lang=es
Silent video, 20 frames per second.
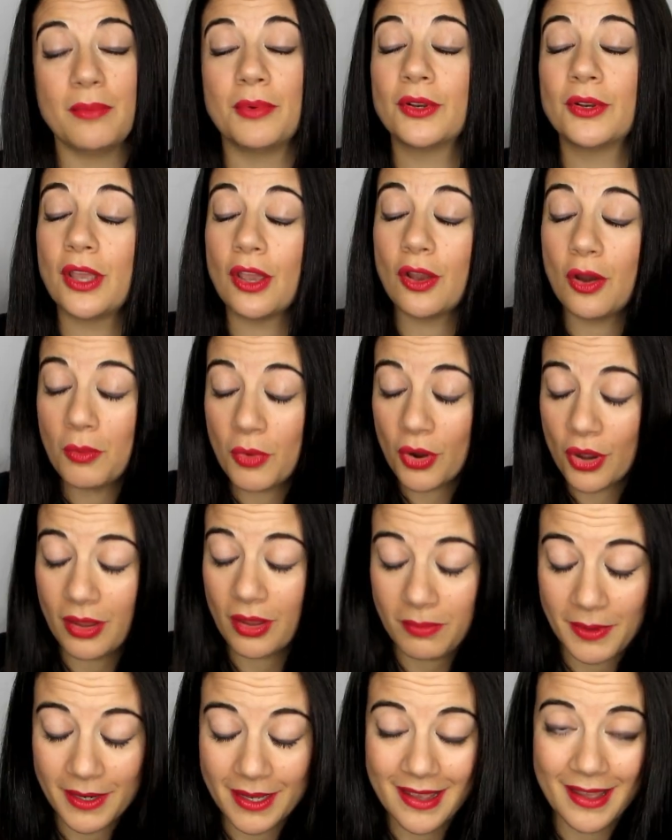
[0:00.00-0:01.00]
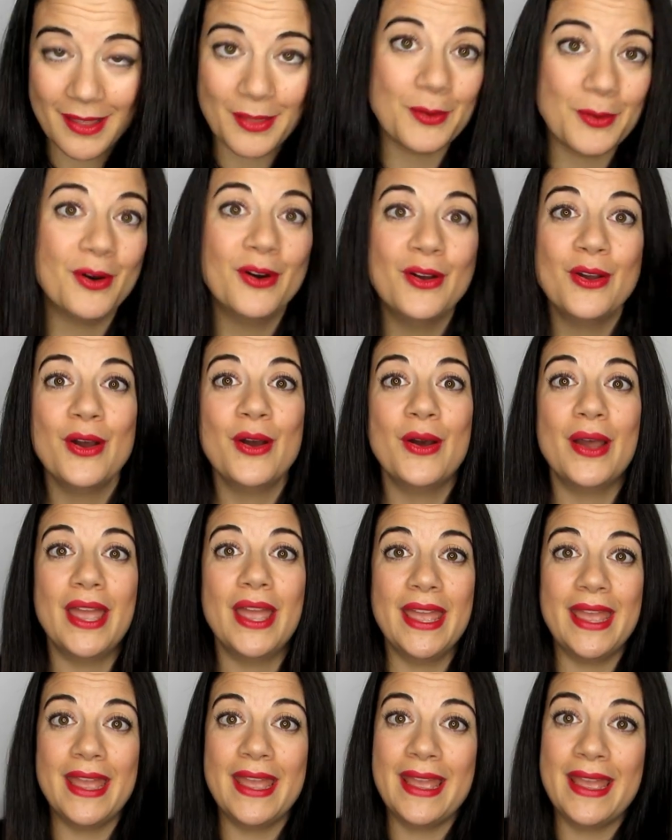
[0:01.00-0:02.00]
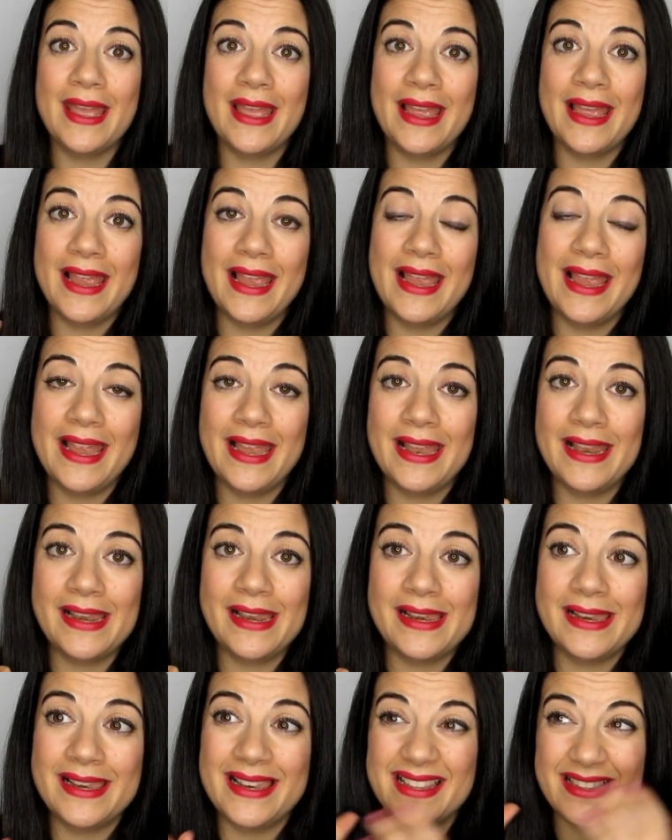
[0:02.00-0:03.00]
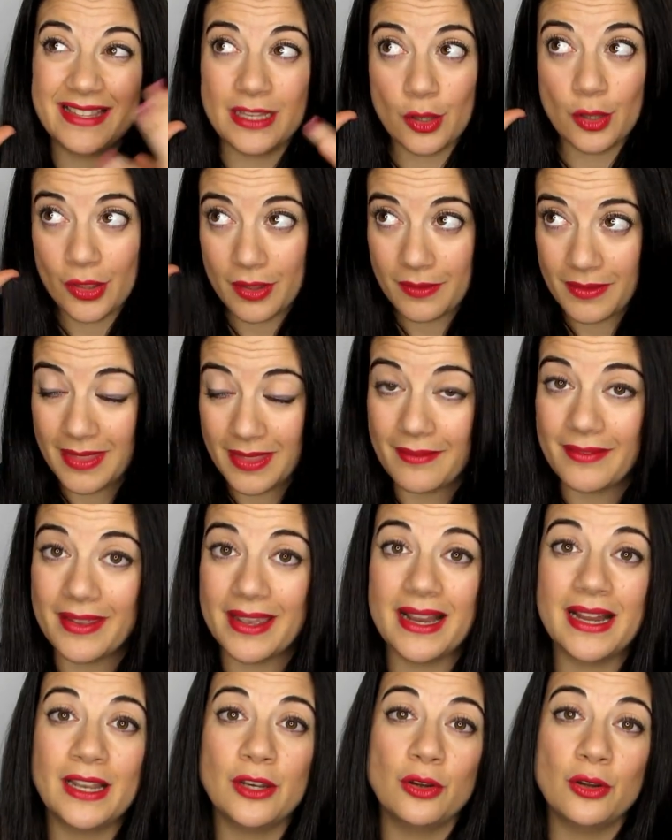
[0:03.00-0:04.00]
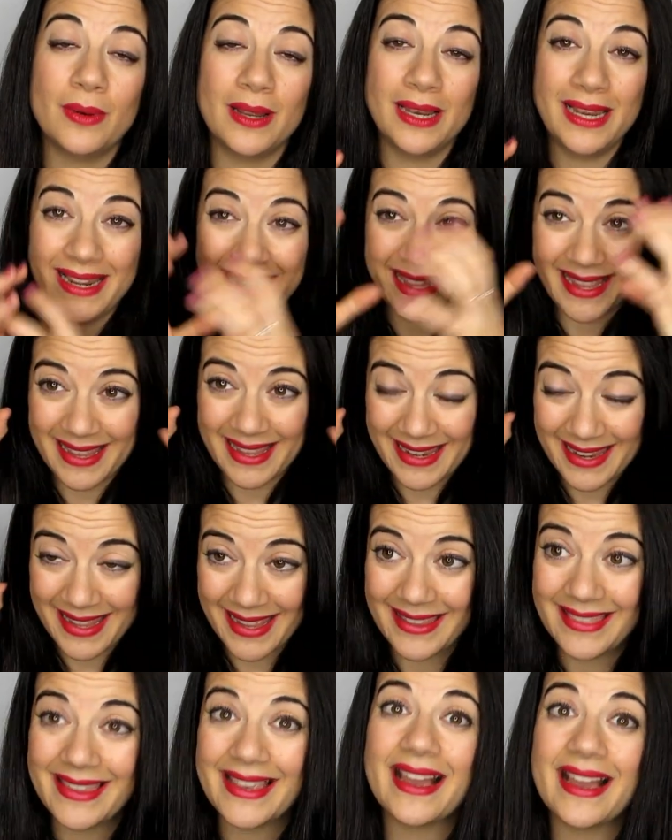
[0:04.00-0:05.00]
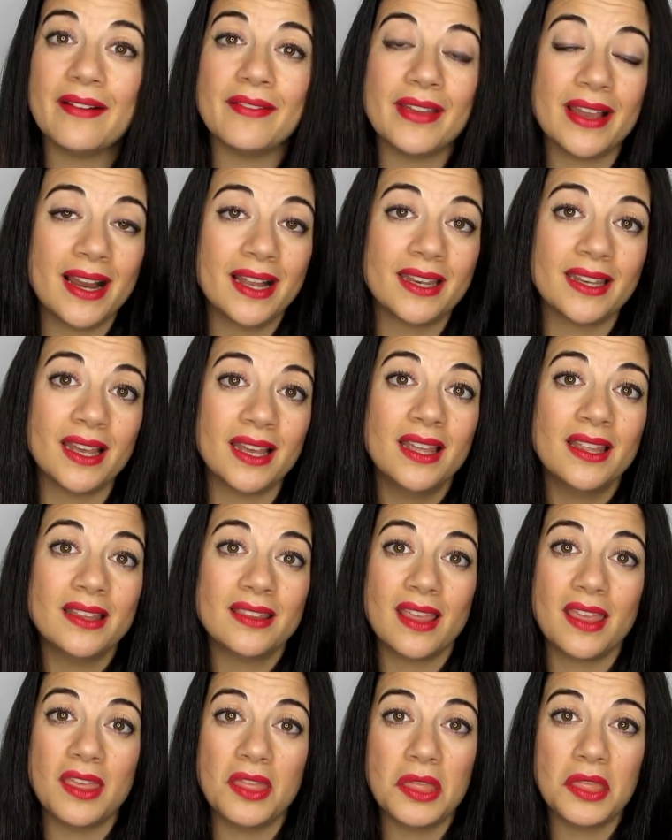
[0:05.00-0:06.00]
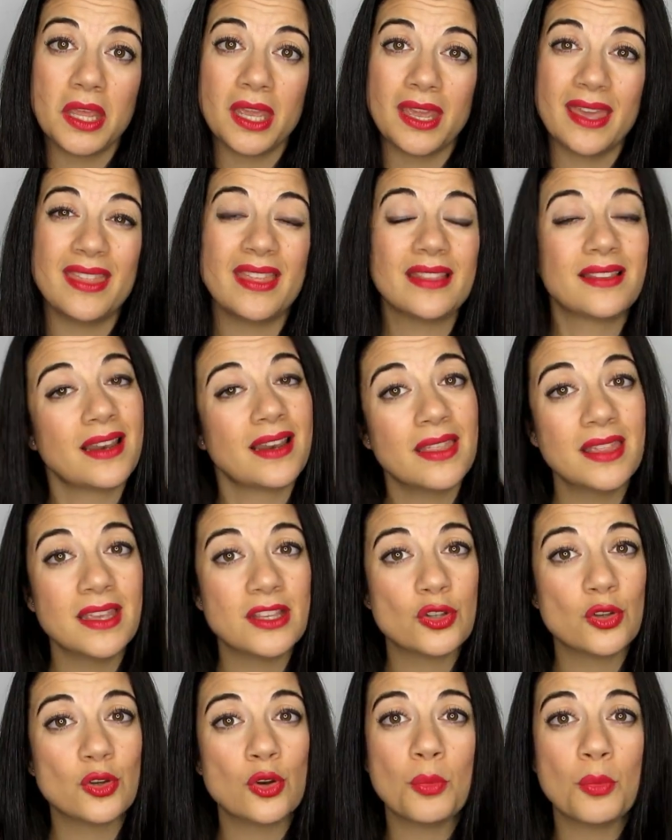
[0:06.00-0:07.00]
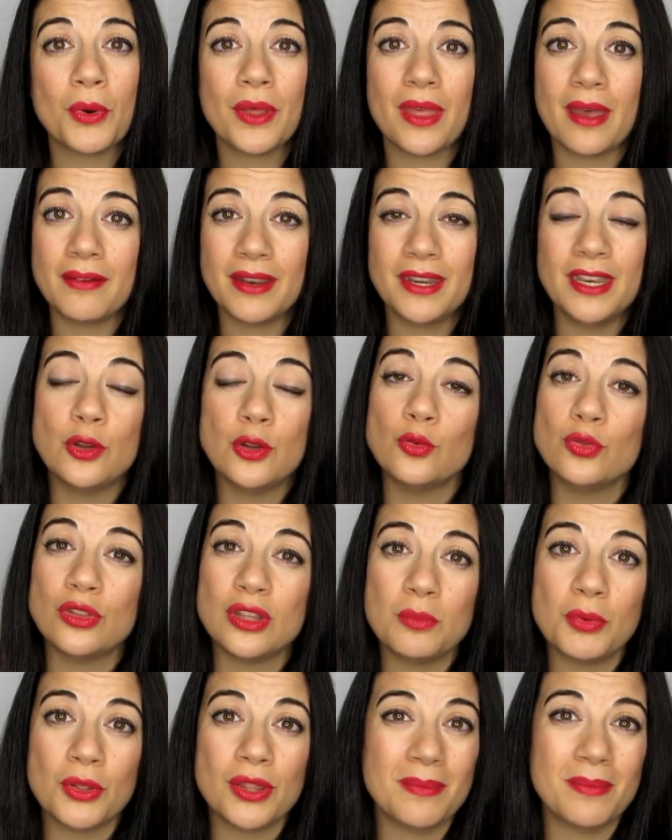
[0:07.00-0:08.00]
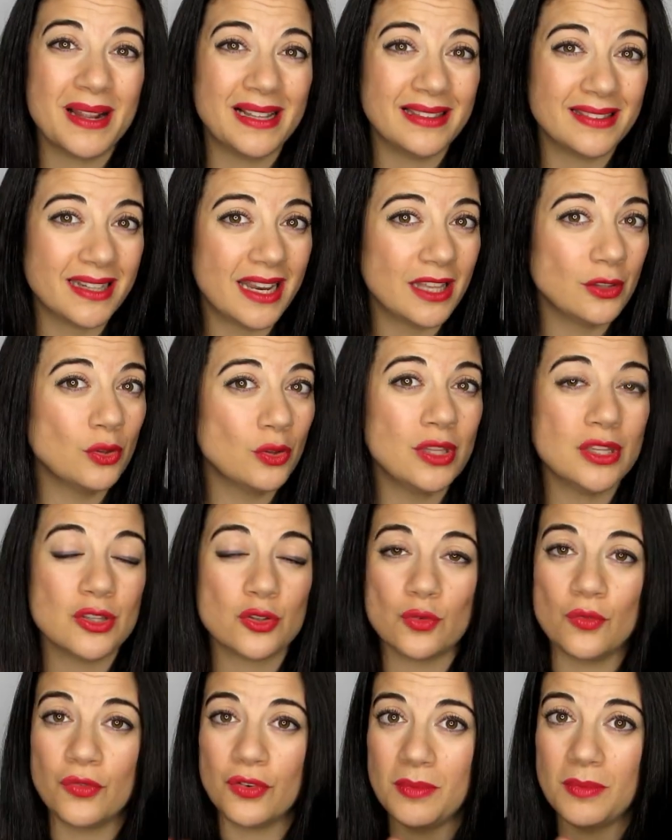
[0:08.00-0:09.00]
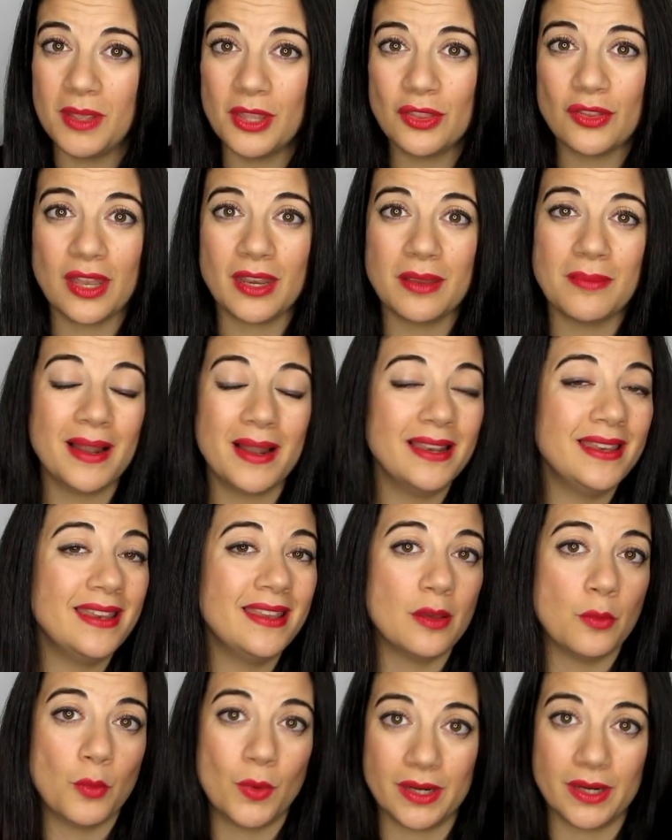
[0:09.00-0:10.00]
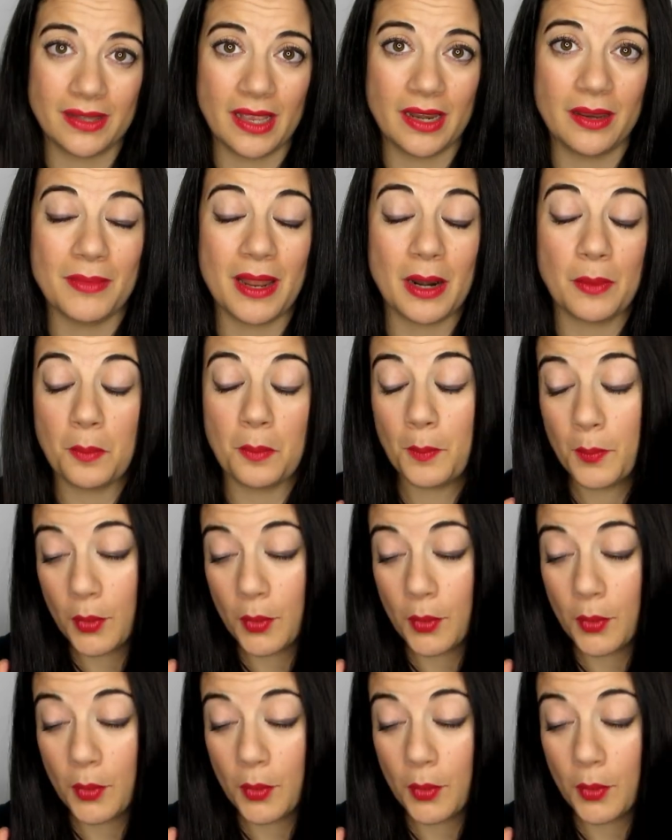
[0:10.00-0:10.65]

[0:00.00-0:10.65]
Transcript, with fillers: Porque como os he explicado eh, el estilo de vida vegano, ¿vale? La, ética vegana te dice que detrás de eso no puede haber ningún tipo de maltrato, ni de sufrimiento animal, ni de muerte animal.